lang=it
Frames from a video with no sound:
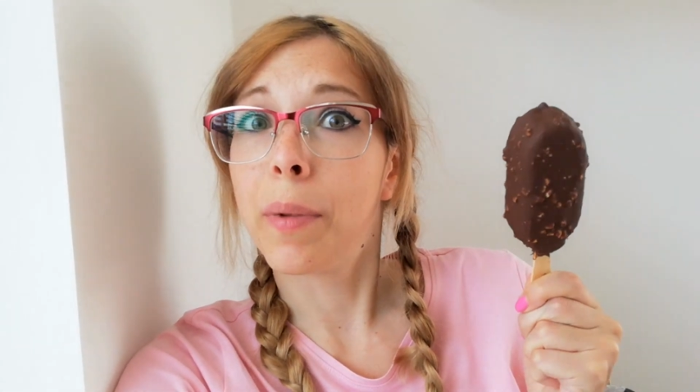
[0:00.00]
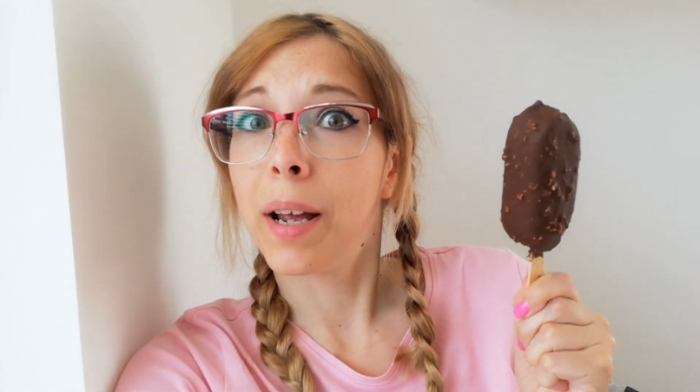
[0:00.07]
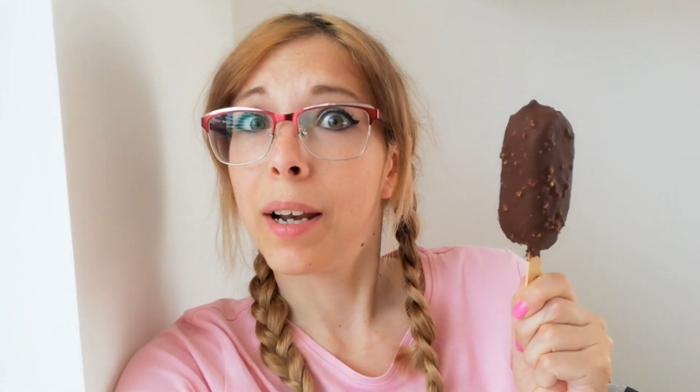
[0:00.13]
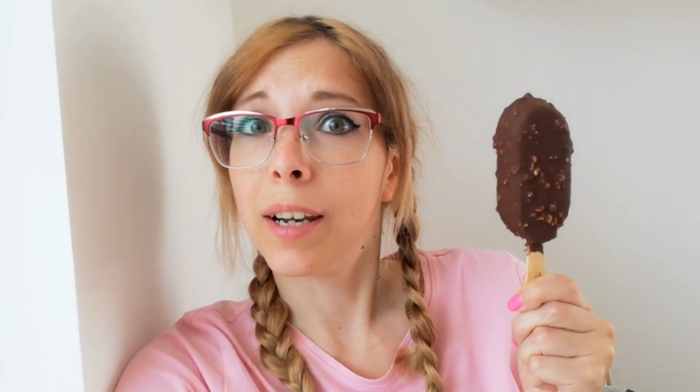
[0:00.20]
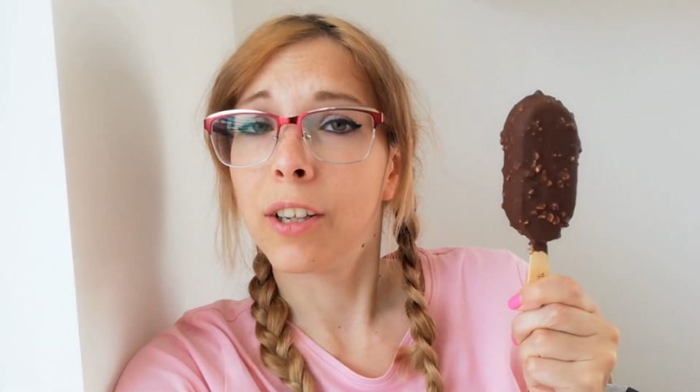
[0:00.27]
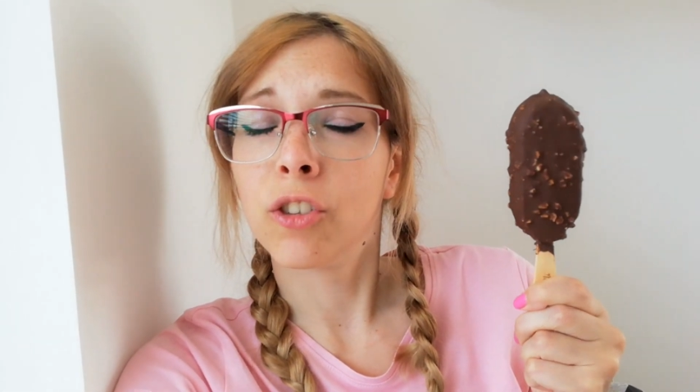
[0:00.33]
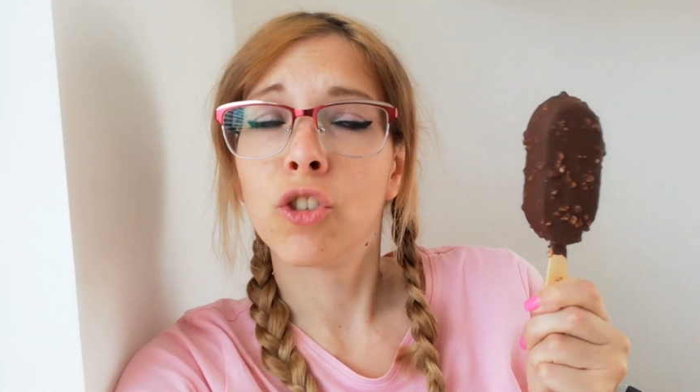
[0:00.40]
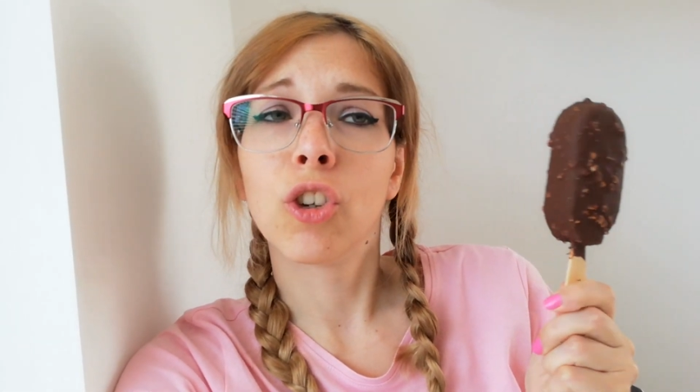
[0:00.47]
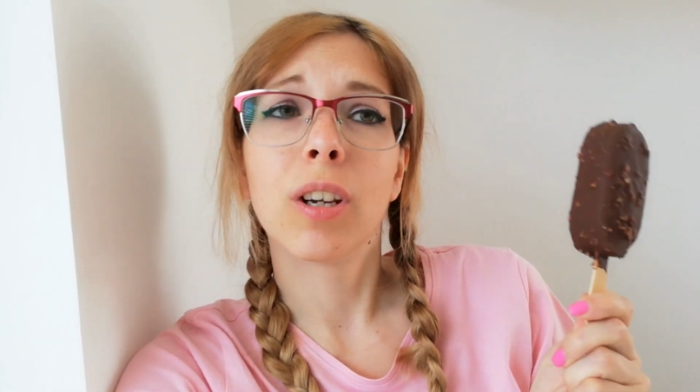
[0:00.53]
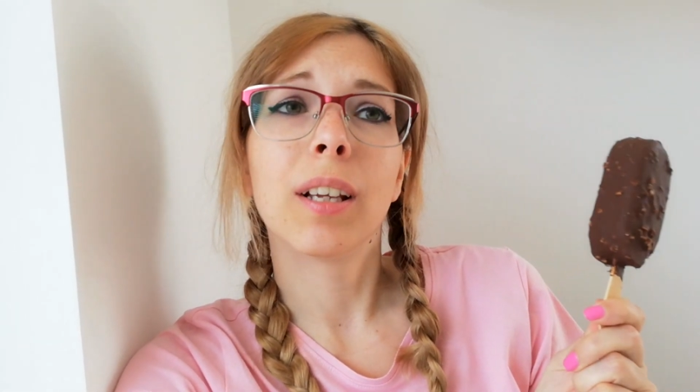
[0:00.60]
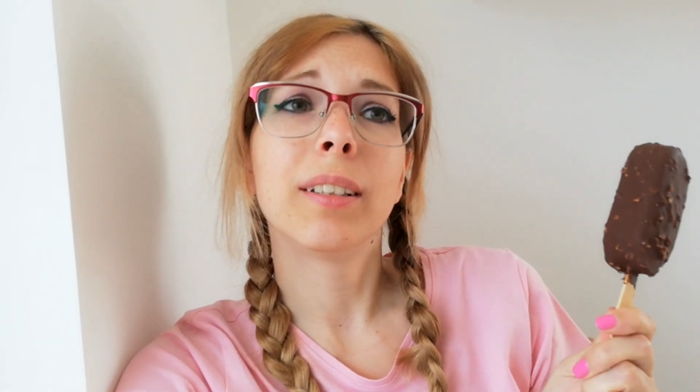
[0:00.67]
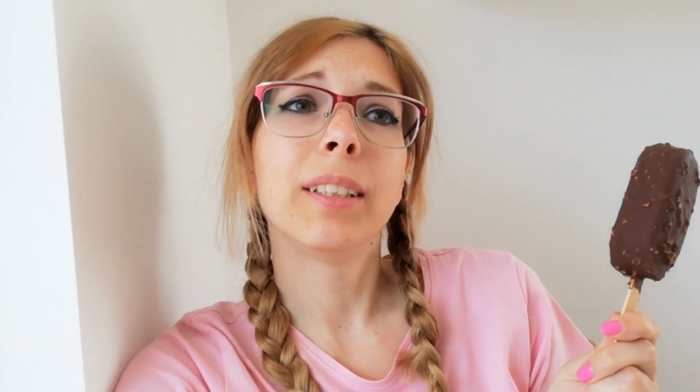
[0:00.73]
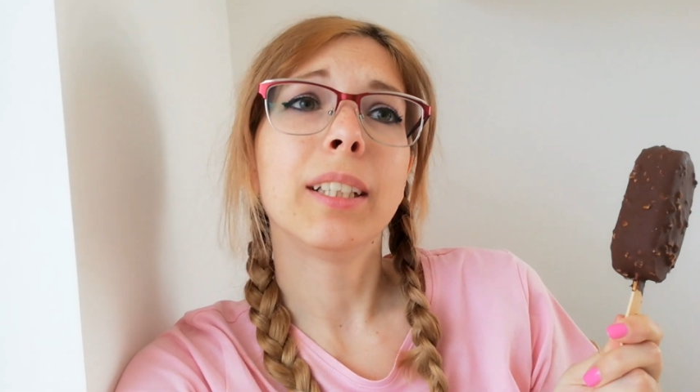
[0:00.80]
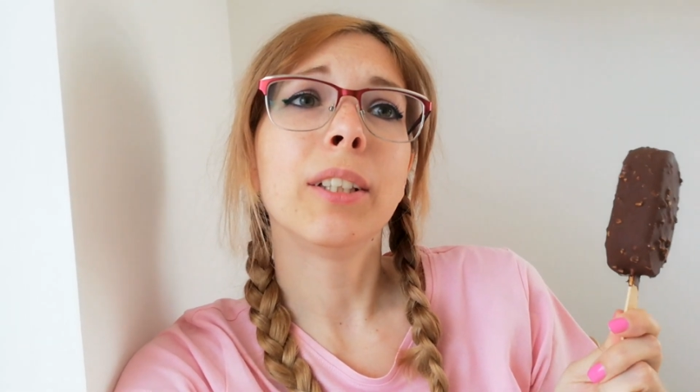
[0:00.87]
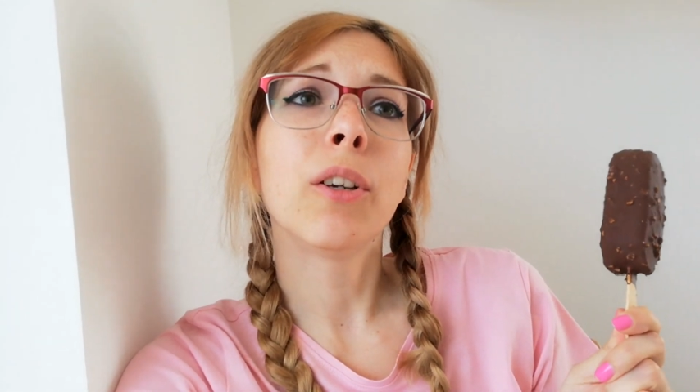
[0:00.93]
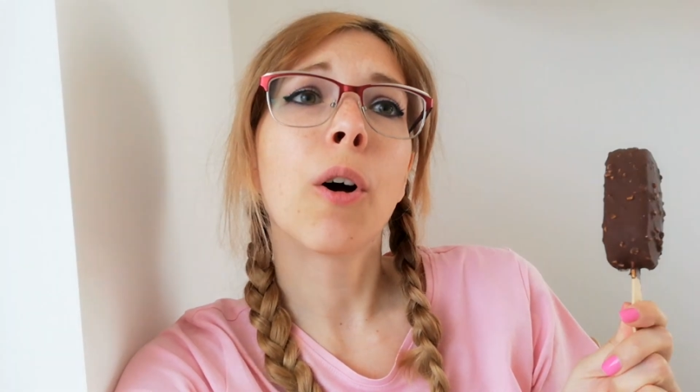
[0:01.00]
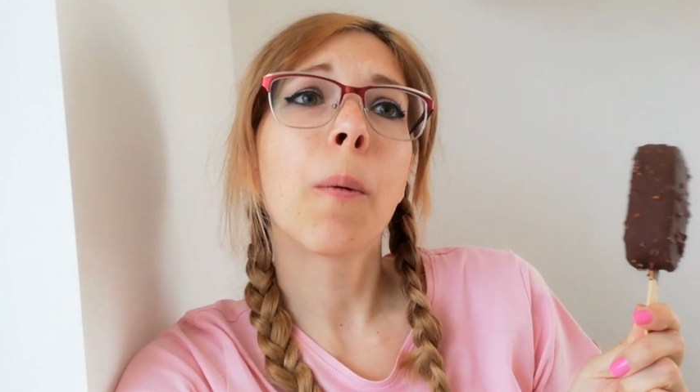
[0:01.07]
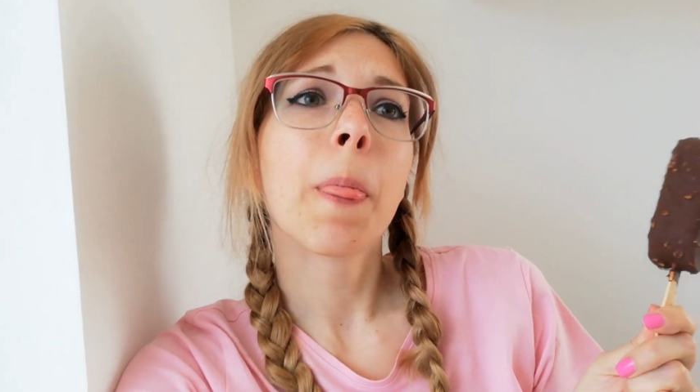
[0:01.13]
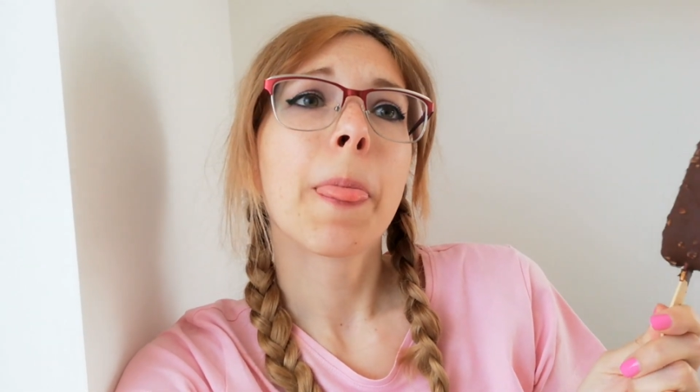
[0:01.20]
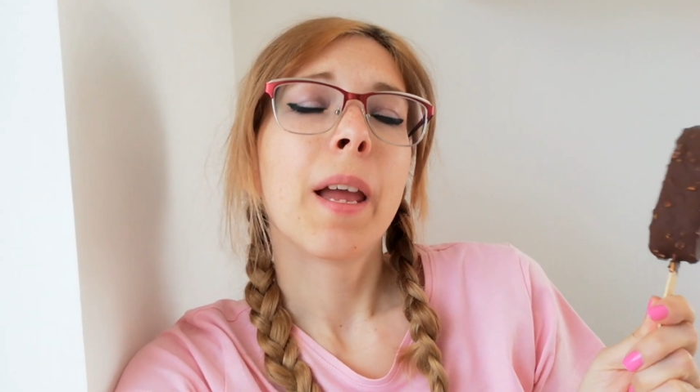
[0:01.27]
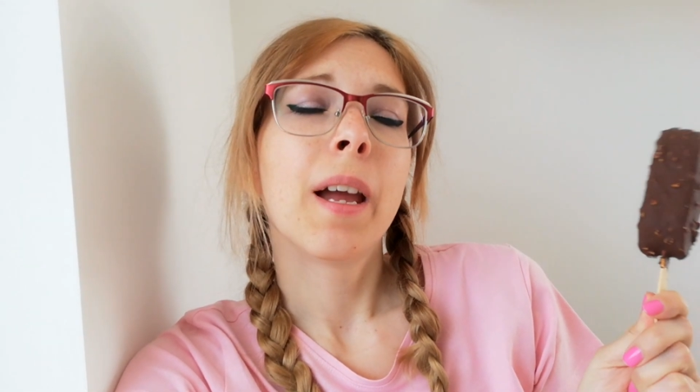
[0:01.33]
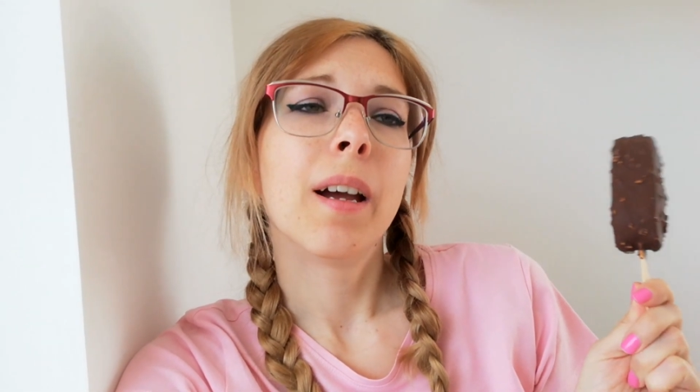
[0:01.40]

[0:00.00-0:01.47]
bel gelatino